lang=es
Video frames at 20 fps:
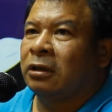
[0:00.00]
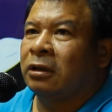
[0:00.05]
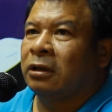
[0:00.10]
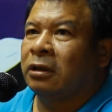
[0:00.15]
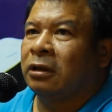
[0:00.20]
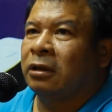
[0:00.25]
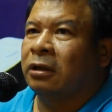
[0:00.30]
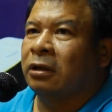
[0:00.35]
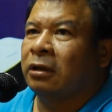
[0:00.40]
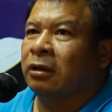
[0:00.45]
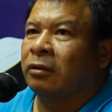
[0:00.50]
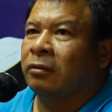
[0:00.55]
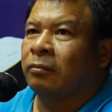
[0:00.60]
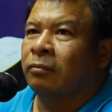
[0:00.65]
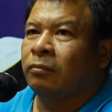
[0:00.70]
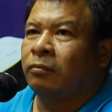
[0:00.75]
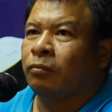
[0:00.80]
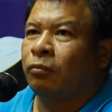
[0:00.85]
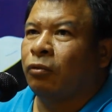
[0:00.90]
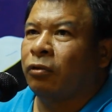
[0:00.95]
eh,
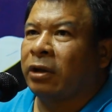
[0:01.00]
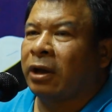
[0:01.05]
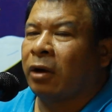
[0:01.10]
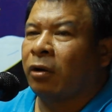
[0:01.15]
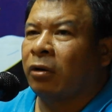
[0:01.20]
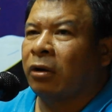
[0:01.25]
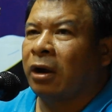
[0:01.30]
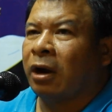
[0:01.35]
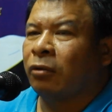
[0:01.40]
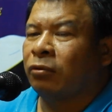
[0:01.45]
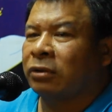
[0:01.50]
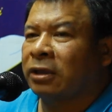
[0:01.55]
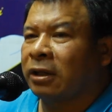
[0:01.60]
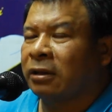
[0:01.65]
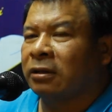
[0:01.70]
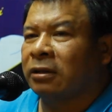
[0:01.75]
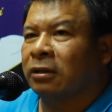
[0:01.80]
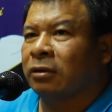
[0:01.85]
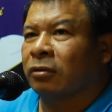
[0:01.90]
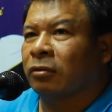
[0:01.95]
muy
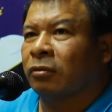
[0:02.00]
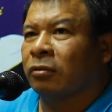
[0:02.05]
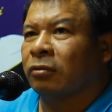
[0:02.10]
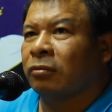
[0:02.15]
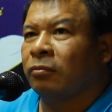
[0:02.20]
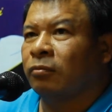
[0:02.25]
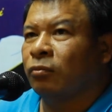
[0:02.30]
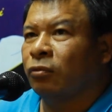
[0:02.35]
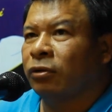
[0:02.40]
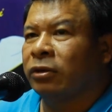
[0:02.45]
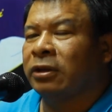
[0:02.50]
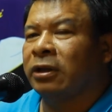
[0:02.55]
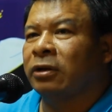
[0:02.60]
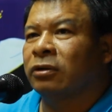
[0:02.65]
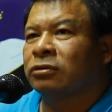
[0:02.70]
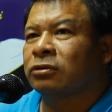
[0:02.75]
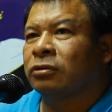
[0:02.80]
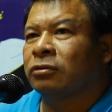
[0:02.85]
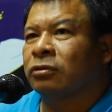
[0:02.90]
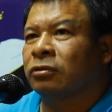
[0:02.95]
auténticos, muy de
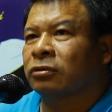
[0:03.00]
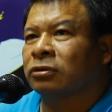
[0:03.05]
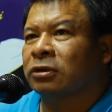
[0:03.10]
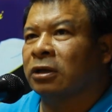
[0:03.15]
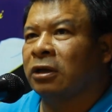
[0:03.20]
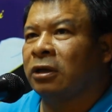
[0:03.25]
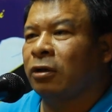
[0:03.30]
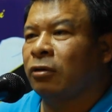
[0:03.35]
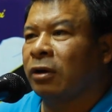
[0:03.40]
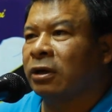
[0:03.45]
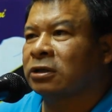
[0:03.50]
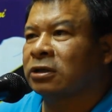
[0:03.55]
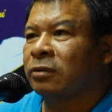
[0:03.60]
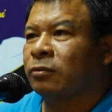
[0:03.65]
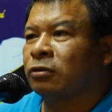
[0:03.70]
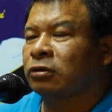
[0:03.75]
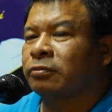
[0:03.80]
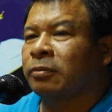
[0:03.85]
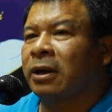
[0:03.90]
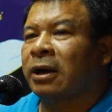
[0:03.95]
nosotros, y lo
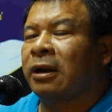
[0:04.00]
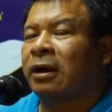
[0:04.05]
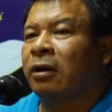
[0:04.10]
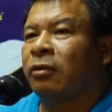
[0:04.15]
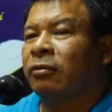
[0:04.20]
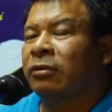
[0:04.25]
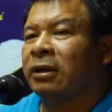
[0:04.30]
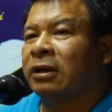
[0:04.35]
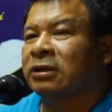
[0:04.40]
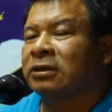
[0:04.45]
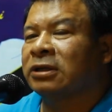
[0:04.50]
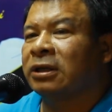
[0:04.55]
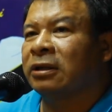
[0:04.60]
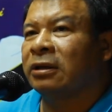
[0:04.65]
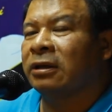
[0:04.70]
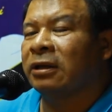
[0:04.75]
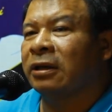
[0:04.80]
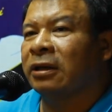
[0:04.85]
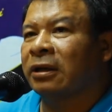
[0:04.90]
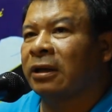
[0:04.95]
hacemos para la audiencia
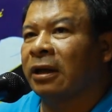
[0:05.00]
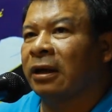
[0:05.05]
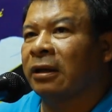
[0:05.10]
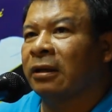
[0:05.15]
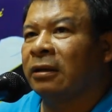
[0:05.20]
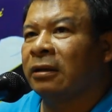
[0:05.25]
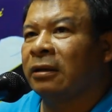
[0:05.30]
indígena.